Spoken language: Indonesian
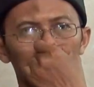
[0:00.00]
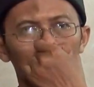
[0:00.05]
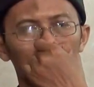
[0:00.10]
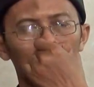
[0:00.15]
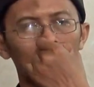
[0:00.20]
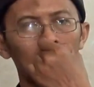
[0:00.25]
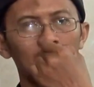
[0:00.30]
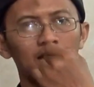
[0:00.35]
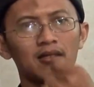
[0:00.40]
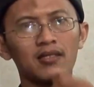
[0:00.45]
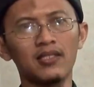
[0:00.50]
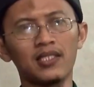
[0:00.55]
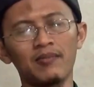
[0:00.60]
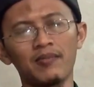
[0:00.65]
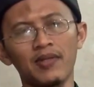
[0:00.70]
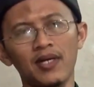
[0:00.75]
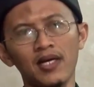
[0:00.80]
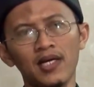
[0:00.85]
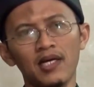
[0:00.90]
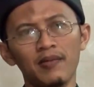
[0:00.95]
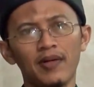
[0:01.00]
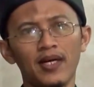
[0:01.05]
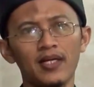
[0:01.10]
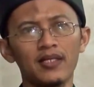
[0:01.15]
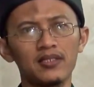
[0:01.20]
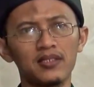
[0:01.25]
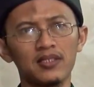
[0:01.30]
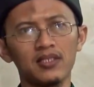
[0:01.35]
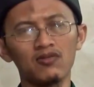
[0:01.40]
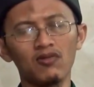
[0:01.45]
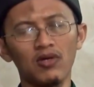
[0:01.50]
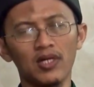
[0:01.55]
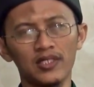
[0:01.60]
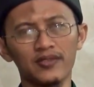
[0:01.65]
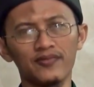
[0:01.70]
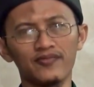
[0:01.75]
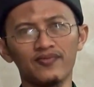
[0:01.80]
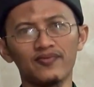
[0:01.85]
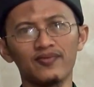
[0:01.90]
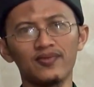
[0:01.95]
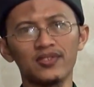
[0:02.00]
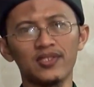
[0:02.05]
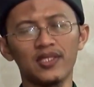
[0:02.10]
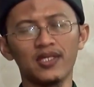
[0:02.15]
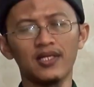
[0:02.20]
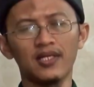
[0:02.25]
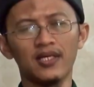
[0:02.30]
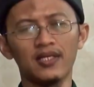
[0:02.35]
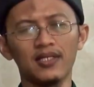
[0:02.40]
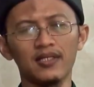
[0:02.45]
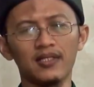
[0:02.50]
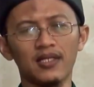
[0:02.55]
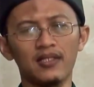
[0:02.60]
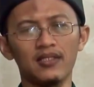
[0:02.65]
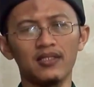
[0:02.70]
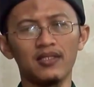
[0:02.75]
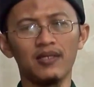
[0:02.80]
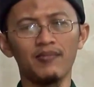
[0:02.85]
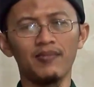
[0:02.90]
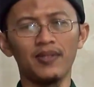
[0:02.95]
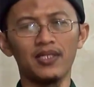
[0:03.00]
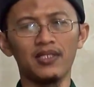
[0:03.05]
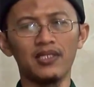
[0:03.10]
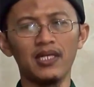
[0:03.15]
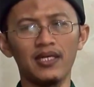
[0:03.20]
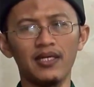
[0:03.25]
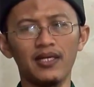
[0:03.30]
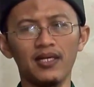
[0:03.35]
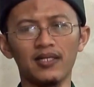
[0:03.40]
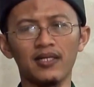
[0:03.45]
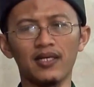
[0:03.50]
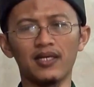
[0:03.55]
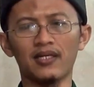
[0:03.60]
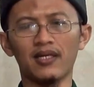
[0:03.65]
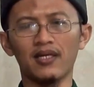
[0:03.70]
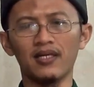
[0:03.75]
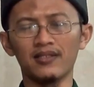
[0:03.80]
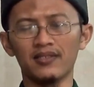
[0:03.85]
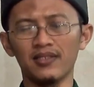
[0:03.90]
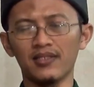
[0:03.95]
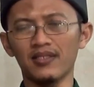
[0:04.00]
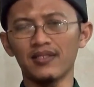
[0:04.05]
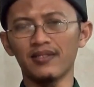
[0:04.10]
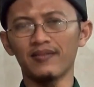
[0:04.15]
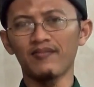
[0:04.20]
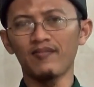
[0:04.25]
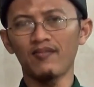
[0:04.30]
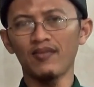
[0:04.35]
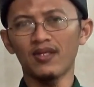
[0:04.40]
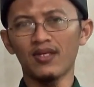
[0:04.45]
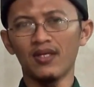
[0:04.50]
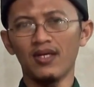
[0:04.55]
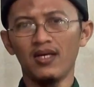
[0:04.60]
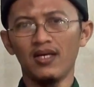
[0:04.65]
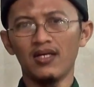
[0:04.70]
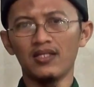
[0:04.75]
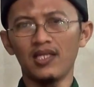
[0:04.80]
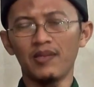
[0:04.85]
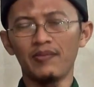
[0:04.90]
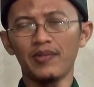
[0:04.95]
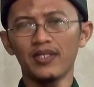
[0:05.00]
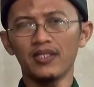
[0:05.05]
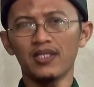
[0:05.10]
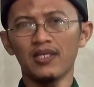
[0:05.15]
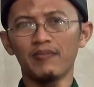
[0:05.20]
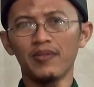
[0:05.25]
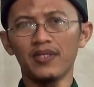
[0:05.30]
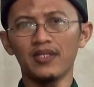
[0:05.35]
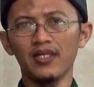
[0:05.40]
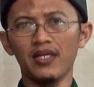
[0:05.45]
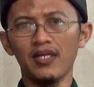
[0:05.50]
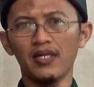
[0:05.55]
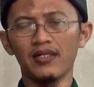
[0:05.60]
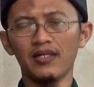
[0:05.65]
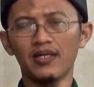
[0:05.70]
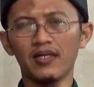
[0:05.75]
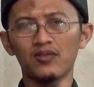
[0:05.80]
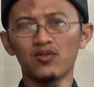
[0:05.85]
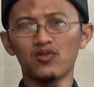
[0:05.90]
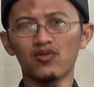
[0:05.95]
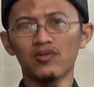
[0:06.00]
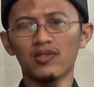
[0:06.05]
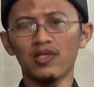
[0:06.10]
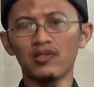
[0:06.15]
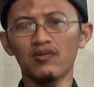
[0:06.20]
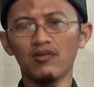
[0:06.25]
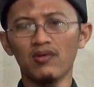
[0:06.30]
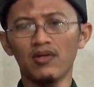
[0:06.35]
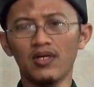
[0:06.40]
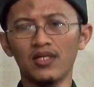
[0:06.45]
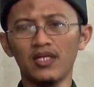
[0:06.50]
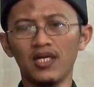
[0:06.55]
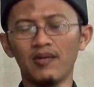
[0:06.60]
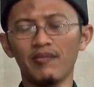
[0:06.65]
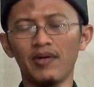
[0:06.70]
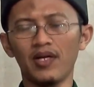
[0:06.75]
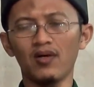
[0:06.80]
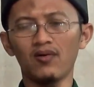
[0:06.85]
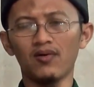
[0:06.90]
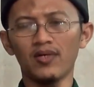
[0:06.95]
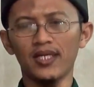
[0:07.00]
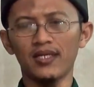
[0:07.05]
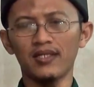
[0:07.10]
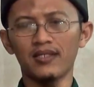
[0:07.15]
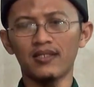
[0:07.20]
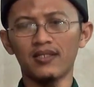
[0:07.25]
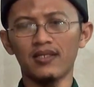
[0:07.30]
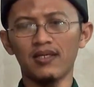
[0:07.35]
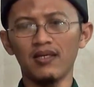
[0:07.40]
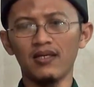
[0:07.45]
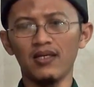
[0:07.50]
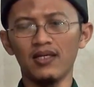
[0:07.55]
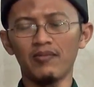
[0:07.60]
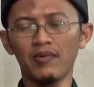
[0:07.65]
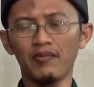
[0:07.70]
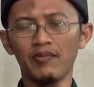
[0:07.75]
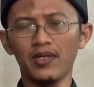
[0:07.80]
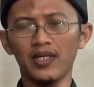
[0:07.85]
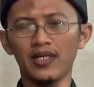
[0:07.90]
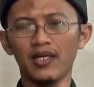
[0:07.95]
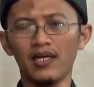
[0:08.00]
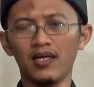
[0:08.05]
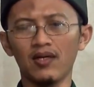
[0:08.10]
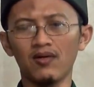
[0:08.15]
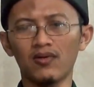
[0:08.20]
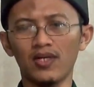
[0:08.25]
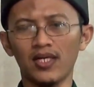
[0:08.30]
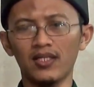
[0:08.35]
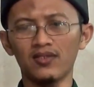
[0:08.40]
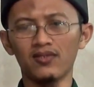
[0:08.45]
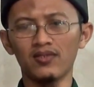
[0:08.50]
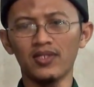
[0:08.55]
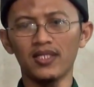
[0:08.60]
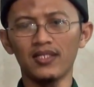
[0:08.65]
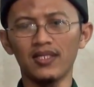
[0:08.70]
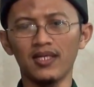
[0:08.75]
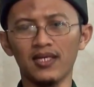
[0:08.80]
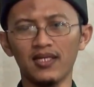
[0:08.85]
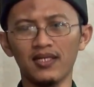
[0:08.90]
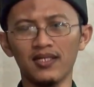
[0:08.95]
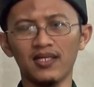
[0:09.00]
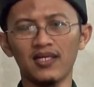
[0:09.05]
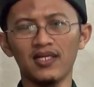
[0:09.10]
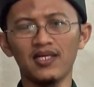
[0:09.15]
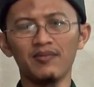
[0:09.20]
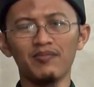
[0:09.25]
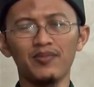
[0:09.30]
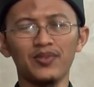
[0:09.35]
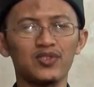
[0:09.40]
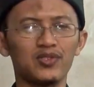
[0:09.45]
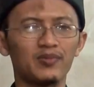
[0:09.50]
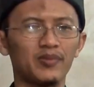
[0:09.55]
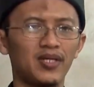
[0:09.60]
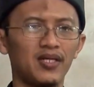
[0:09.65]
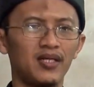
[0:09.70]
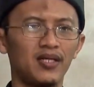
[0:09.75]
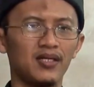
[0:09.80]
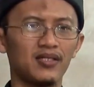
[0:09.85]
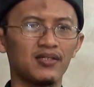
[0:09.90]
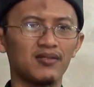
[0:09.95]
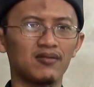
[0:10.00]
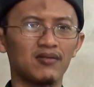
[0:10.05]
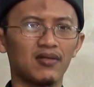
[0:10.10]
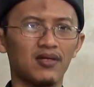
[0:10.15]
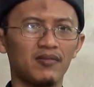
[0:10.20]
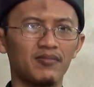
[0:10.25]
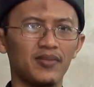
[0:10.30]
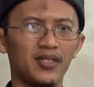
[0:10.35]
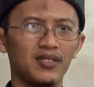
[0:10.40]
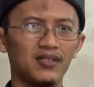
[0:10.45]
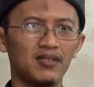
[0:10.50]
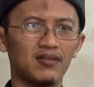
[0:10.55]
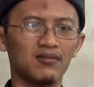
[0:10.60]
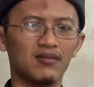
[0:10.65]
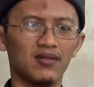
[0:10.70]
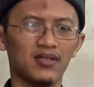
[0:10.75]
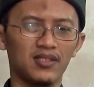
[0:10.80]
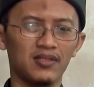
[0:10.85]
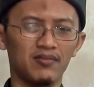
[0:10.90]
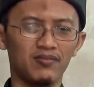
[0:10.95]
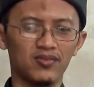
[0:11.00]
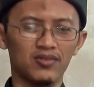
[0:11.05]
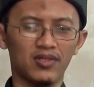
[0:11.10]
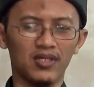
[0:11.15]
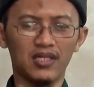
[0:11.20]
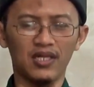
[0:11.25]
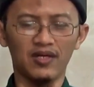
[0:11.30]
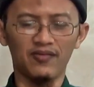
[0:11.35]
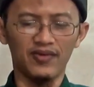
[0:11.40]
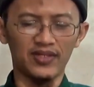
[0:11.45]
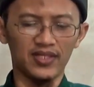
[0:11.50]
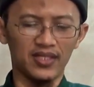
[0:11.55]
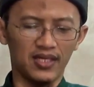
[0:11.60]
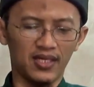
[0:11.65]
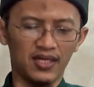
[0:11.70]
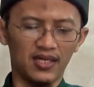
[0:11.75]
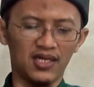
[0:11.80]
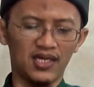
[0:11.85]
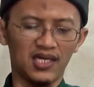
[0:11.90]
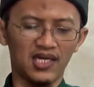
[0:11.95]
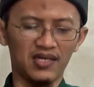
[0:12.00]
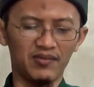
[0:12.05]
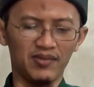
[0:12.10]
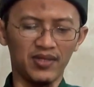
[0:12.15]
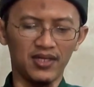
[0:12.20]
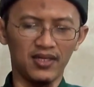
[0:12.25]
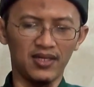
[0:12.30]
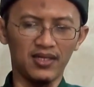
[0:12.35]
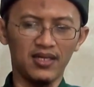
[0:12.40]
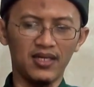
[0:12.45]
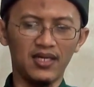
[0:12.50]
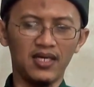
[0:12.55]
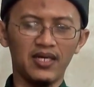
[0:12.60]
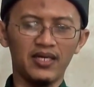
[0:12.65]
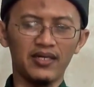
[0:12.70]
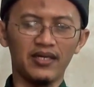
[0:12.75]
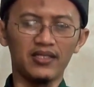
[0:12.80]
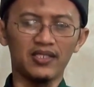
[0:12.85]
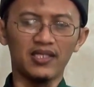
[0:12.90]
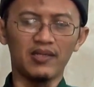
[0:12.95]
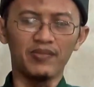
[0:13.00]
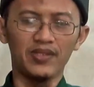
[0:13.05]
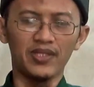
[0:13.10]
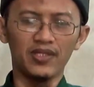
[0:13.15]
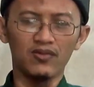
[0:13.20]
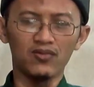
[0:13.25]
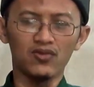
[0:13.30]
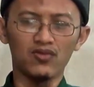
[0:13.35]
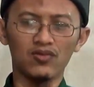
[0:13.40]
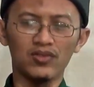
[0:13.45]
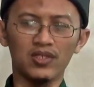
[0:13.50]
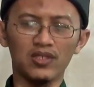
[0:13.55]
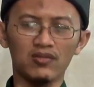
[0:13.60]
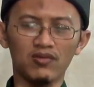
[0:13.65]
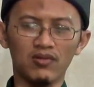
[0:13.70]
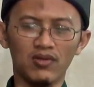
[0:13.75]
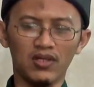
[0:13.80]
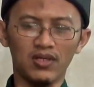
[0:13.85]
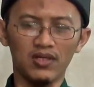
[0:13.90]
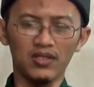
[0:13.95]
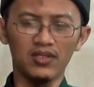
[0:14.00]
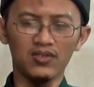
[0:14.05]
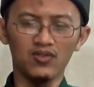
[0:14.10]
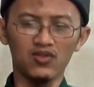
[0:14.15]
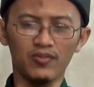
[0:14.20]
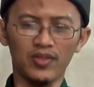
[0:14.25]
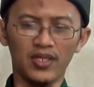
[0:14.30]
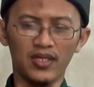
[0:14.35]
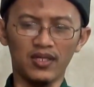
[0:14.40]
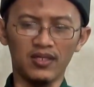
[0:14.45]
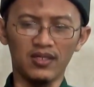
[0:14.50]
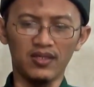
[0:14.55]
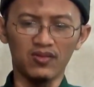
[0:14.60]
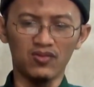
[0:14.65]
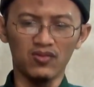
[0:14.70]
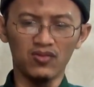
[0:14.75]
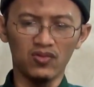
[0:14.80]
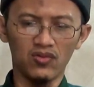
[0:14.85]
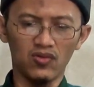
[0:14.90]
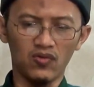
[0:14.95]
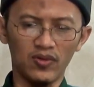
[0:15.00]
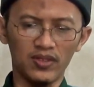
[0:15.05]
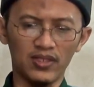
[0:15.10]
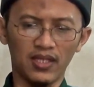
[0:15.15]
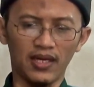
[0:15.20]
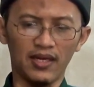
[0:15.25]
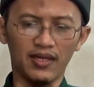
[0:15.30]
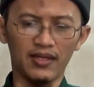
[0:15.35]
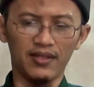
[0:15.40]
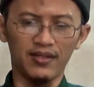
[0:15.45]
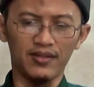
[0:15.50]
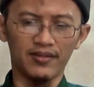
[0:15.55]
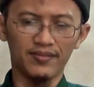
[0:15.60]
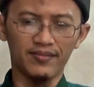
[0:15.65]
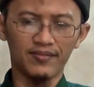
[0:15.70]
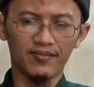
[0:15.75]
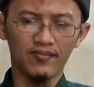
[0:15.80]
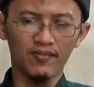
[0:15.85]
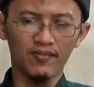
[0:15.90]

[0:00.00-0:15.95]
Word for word: Nah, kalau kita menganggap hadis ini dhaif sehingga kita tidak berdalil dengan hadis ini, tapi kita berdalil dengan sunnatullah dalam Al-Qur'an. Allah memulai Al-Qur'an juga dengan Bismillahirrahmanirrahim surat Al-Fatihah. Nah, maka kita meniru sunnatullah subhanahu wa taala.